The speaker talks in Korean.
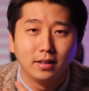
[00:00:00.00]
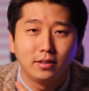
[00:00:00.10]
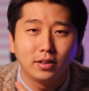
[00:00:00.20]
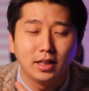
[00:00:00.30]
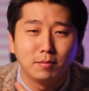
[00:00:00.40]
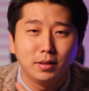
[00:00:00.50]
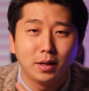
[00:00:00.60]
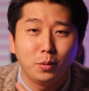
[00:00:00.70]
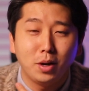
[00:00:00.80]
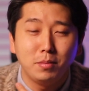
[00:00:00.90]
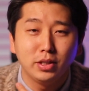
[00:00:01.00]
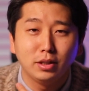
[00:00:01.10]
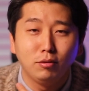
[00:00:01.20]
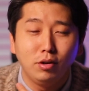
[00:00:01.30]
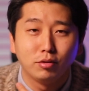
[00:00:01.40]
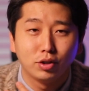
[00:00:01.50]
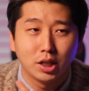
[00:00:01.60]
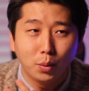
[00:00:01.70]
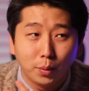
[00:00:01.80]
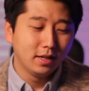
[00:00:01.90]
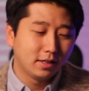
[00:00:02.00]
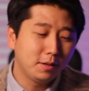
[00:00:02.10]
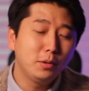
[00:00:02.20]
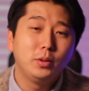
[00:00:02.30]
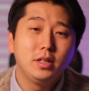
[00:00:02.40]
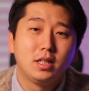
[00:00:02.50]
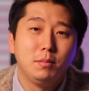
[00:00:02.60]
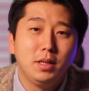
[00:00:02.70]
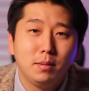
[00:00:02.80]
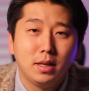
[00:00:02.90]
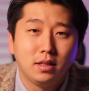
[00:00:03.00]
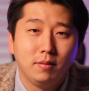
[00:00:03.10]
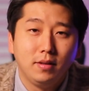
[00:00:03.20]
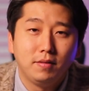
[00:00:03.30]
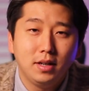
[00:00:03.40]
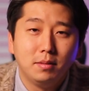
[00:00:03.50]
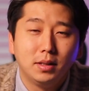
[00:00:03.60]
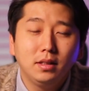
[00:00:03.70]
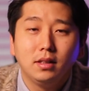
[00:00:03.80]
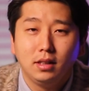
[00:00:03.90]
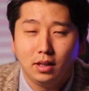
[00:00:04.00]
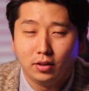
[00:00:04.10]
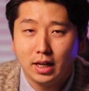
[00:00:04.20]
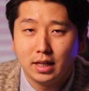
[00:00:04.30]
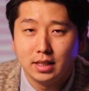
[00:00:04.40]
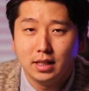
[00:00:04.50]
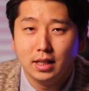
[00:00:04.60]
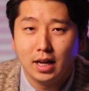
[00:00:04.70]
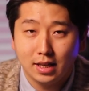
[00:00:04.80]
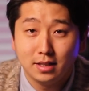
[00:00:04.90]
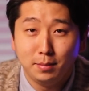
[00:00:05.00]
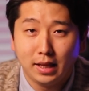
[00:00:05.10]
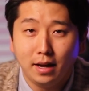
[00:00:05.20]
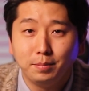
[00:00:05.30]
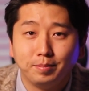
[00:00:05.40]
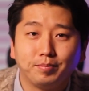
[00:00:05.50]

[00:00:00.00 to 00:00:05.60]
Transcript: 그렇기 때문에 꼭 한 번씩 눌러주시고, 그러면 오늘 지미림의 지미 필름은 여기까지 하겠습니다.